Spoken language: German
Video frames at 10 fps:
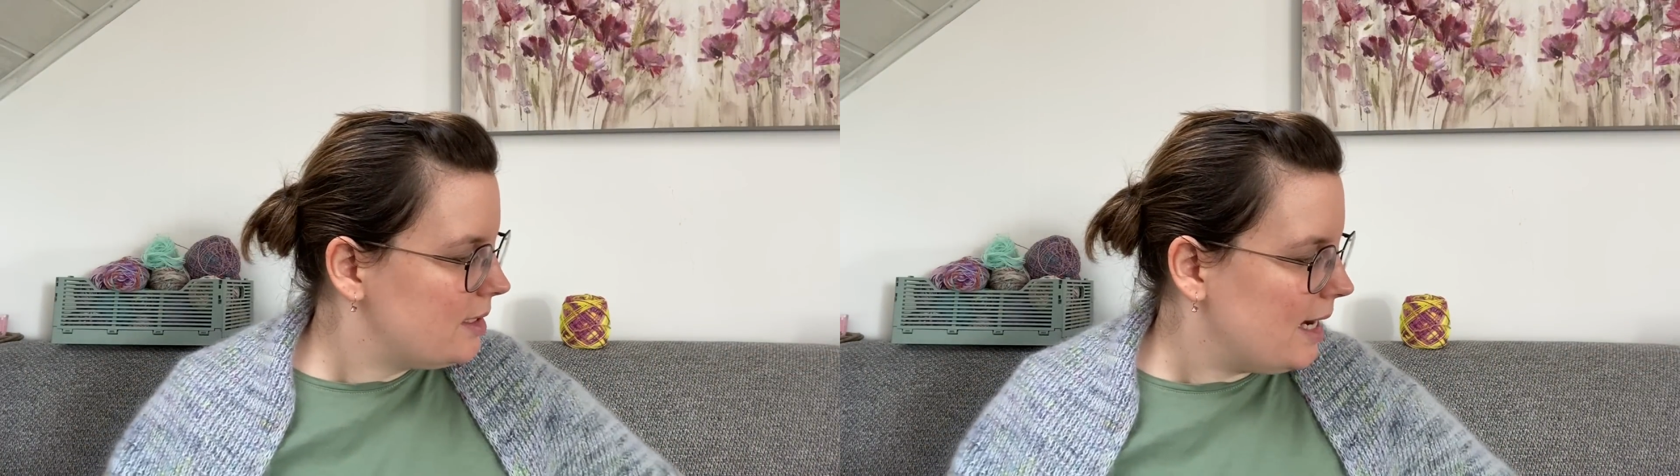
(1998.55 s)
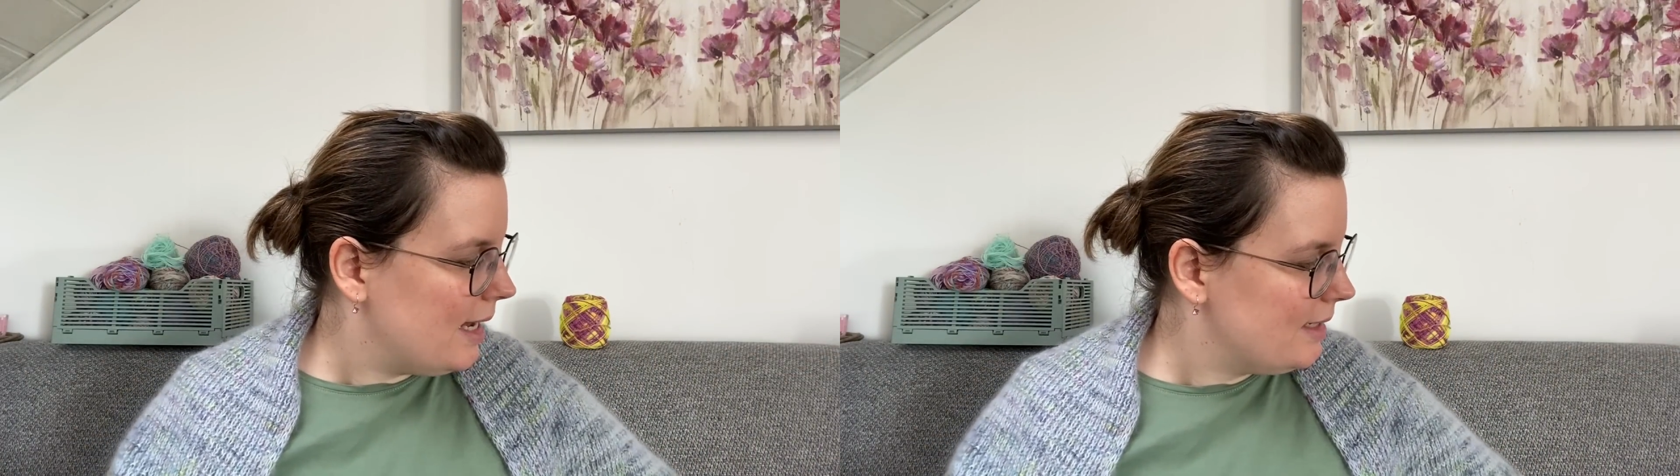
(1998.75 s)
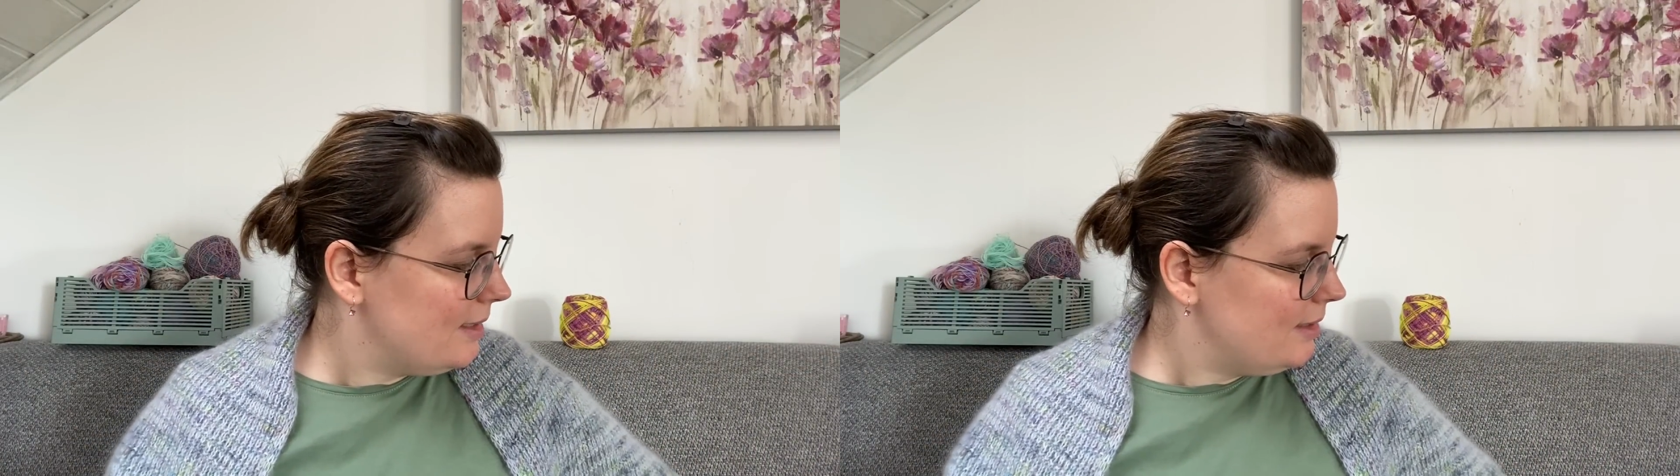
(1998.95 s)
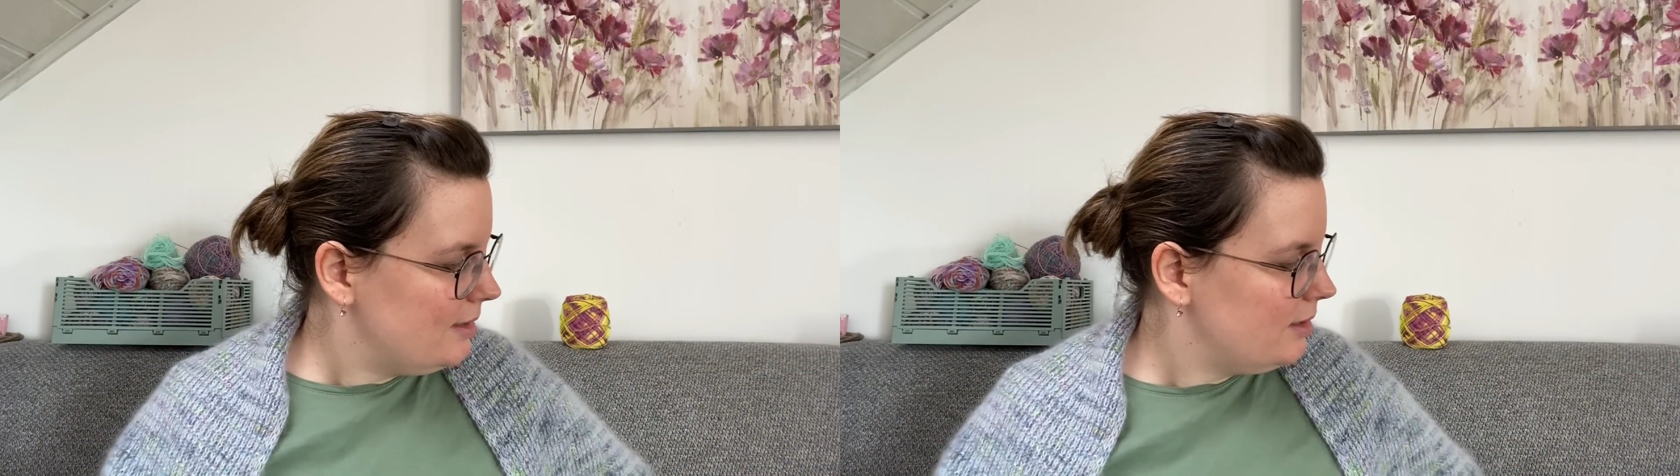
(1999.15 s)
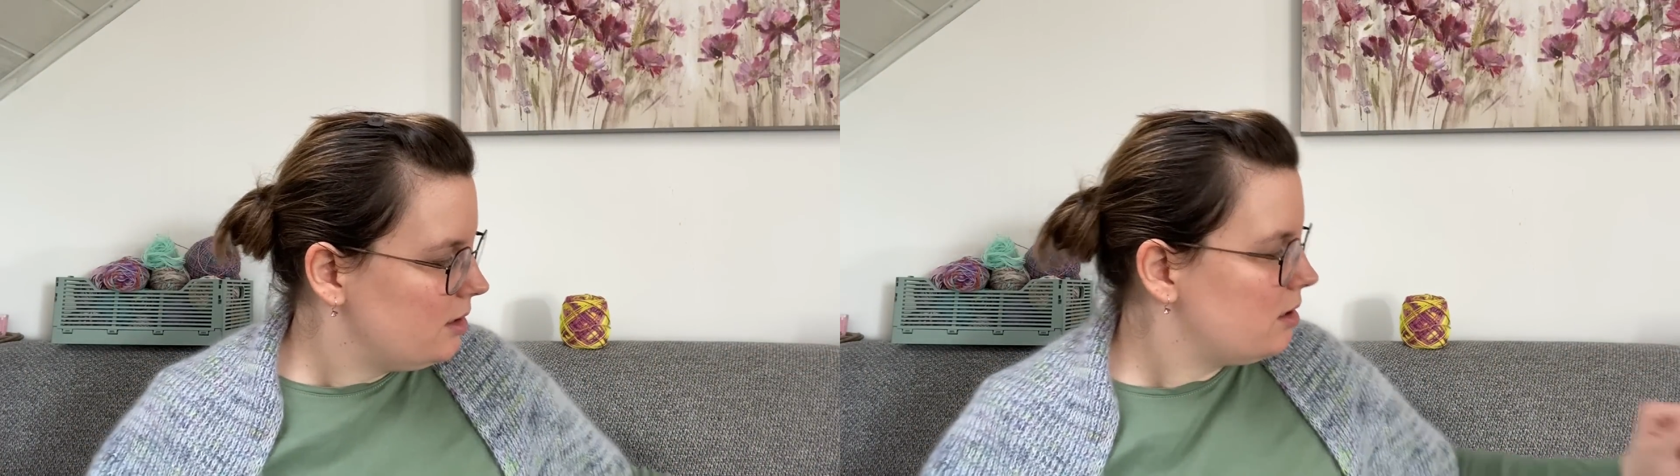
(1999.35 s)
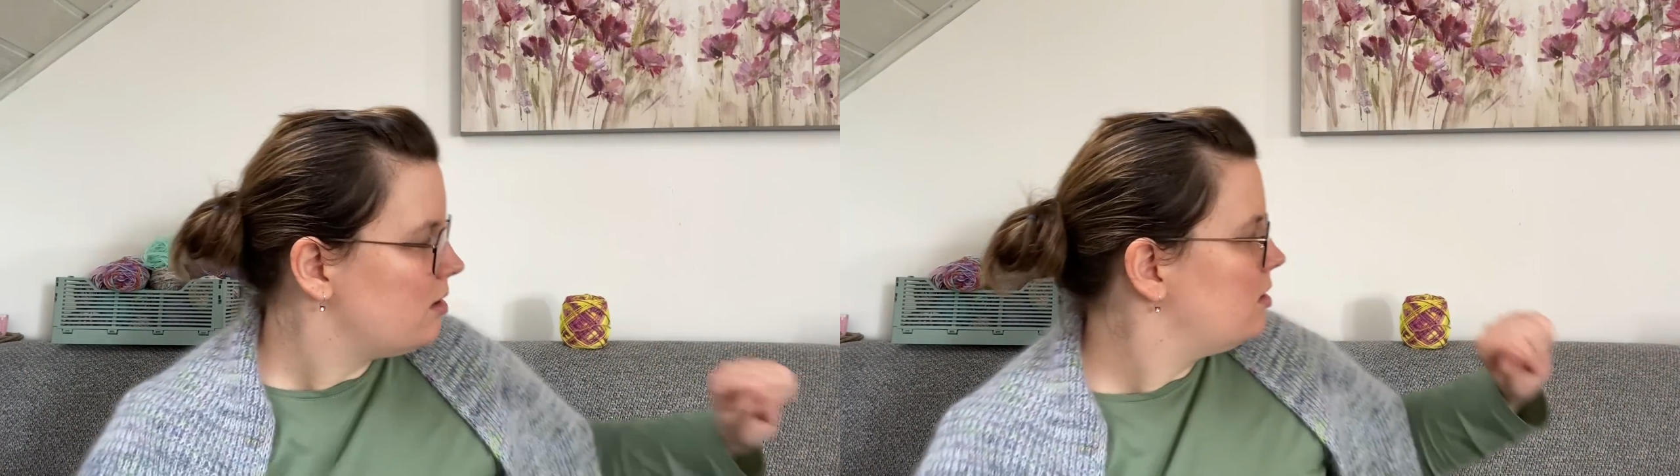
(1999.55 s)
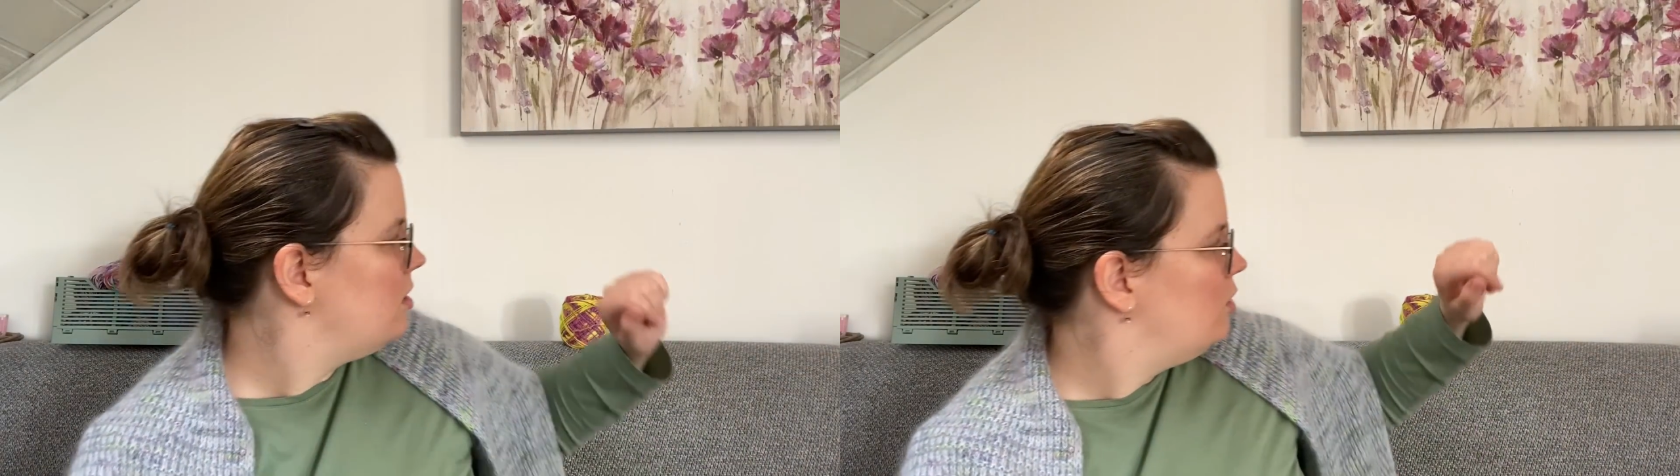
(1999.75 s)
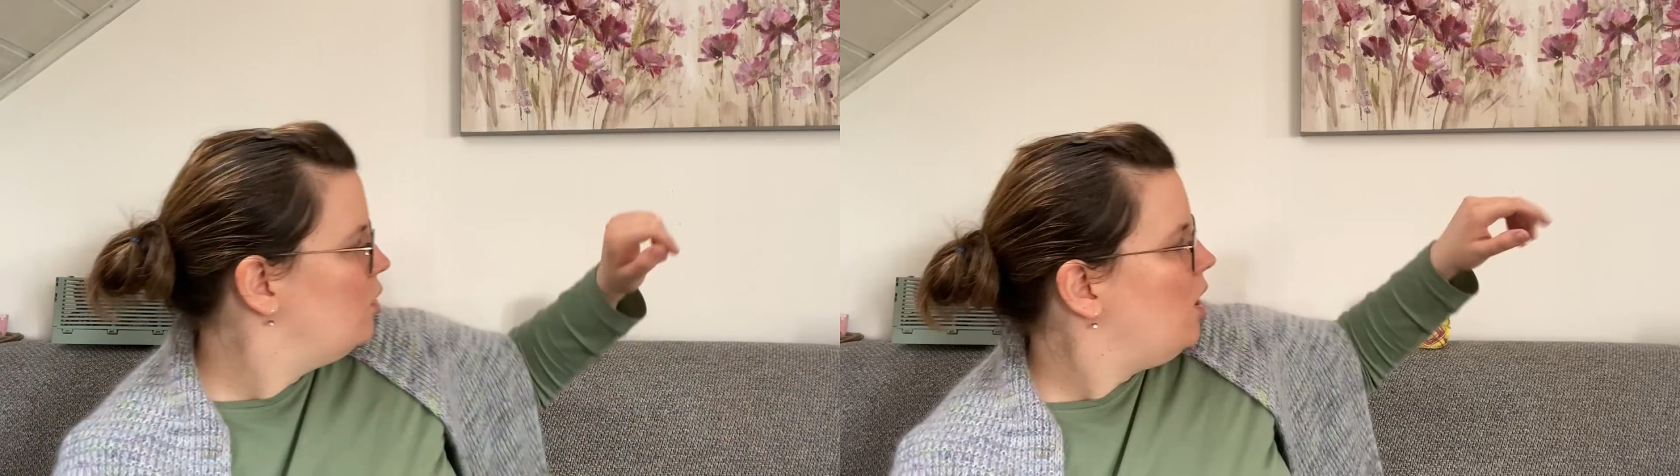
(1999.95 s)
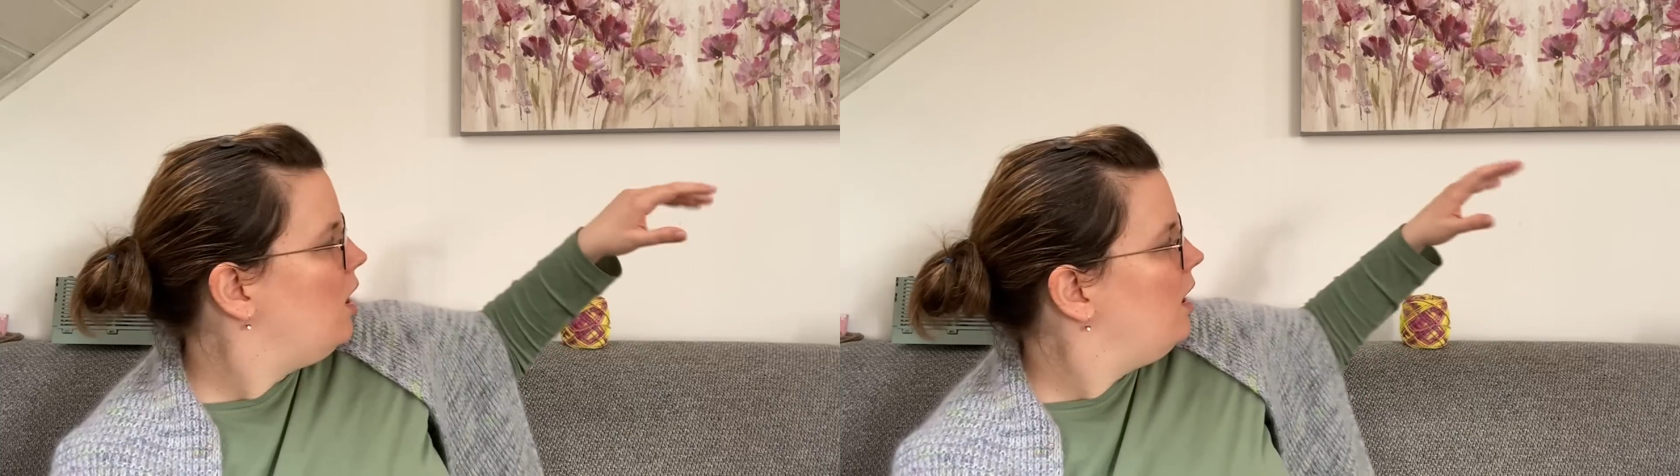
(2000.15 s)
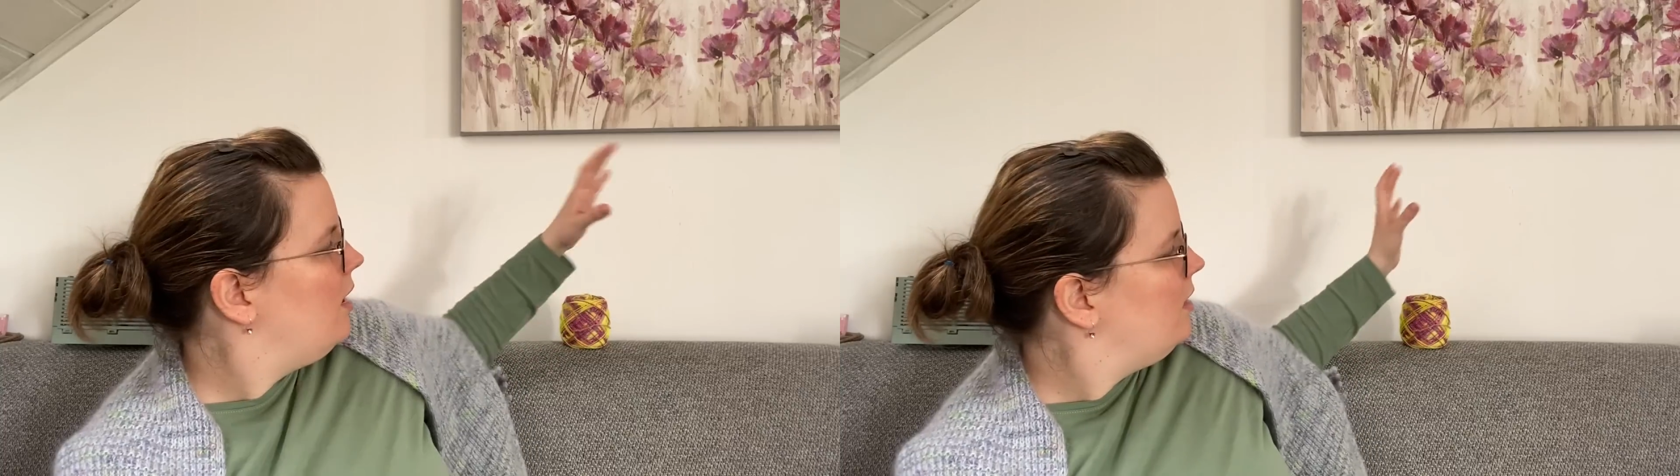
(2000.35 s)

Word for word: dann ist noch